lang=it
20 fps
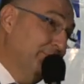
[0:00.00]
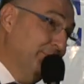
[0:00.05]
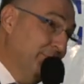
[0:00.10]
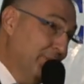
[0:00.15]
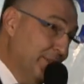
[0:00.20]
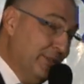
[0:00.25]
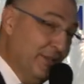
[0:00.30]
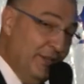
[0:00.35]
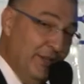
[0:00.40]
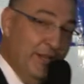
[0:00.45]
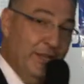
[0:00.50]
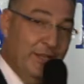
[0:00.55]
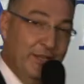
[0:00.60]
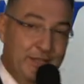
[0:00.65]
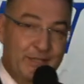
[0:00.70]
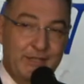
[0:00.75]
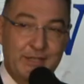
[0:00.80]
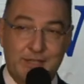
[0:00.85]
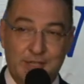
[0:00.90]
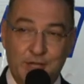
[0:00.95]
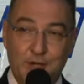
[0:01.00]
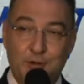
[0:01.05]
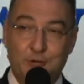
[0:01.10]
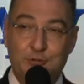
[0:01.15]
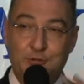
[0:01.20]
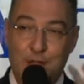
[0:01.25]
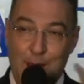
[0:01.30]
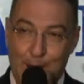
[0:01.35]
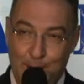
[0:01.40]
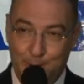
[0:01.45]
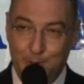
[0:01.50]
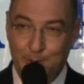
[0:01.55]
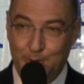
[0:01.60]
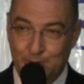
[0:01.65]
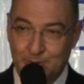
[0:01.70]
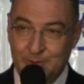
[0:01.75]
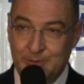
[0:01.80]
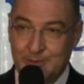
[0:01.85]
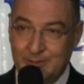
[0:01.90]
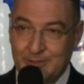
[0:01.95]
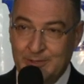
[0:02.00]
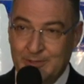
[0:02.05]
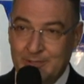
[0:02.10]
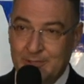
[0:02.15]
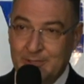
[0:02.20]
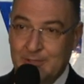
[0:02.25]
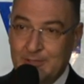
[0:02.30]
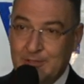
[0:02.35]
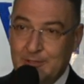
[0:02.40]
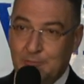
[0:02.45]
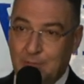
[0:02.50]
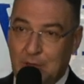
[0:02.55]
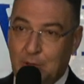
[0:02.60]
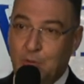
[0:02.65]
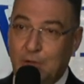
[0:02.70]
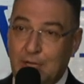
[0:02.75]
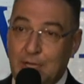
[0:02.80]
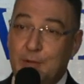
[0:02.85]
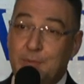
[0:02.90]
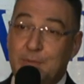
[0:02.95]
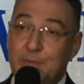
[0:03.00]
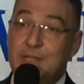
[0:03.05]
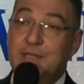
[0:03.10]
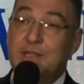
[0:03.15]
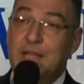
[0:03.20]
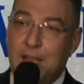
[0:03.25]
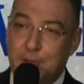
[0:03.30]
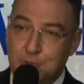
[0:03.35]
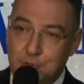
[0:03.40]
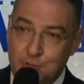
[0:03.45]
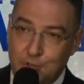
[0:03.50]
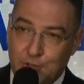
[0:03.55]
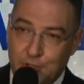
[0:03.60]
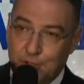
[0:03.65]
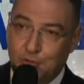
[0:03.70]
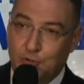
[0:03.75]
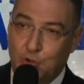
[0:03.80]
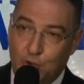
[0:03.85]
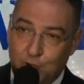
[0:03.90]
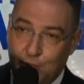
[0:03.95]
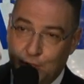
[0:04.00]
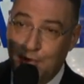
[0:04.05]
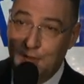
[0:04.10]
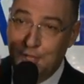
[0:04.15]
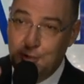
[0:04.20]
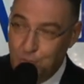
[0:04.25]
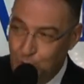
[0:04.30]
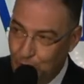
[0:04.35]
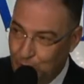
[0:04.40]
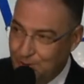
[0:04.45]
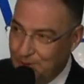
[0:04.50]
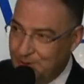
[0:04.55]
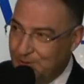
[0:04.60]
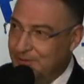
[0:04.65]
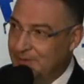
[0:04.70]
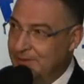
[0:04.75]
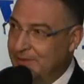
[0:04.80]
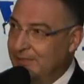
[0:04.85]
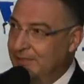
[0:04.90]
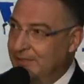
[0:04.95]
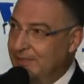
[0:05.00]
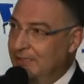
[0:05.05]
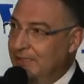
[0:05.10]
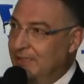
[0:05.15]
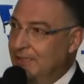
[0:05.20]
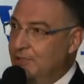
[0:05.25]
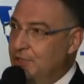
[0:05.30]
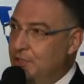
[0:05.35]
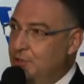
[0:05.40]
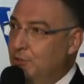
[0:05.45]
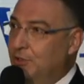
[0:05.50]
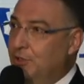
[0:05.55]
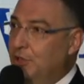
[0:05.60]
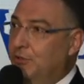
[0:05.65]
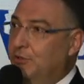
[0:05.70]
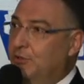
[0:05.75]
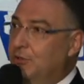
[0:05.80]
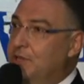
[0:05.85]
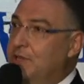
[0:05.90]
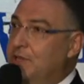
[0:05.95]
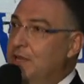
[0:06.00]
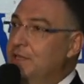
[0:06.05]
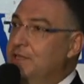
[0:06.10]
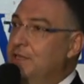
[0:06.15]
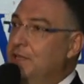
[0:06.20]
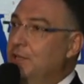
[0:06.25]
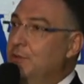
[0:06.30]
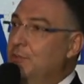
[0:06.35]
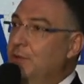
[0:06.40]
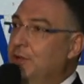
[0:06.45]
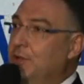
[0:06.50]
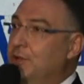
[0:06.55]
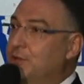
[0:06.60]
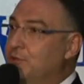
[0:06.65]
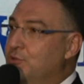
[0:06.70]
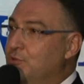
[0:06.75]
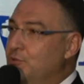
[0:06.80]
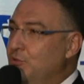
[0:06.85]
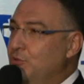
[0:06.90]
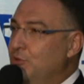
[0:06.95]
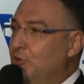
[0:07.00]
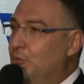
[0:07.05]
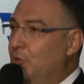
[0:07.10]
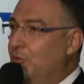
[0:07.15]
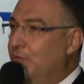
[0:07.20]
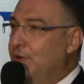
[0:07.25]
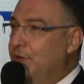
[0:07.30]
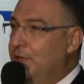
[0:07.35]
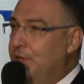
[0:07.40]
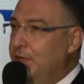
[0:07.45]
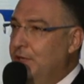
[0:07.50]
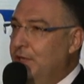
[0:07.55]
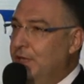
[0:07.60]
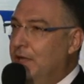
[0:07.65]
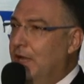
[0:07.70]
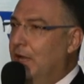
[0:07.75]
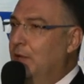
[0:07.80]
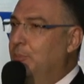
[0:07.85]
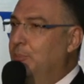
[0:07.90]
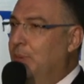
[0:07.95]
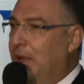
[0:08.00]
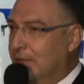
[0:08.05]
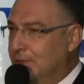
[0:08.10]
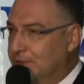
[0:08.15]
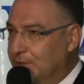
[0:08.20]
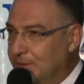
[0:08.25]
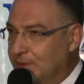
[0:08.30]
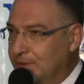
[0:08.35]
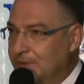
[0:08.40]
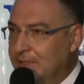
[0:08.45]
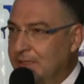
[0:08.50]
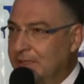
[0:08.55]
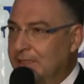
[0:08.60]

questo è secondario, ma qual è il messaggio che tocca ai cuori? Gesù ha detto senza di me nessuno può venire al Padre.